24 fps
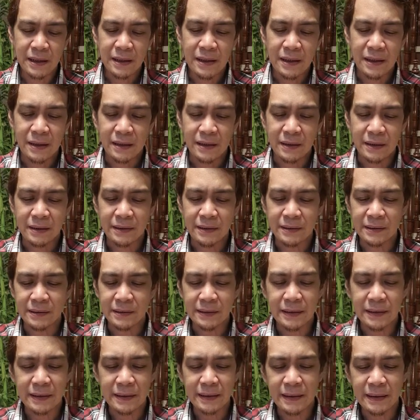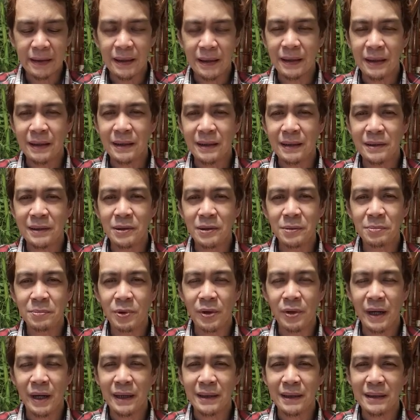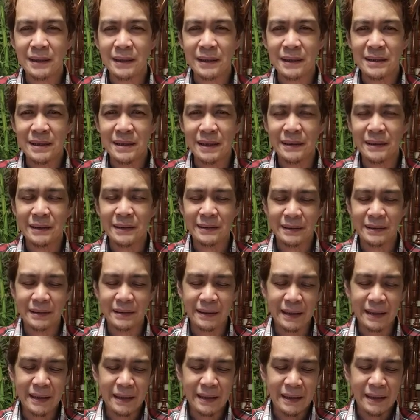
Uh, yun po ay isang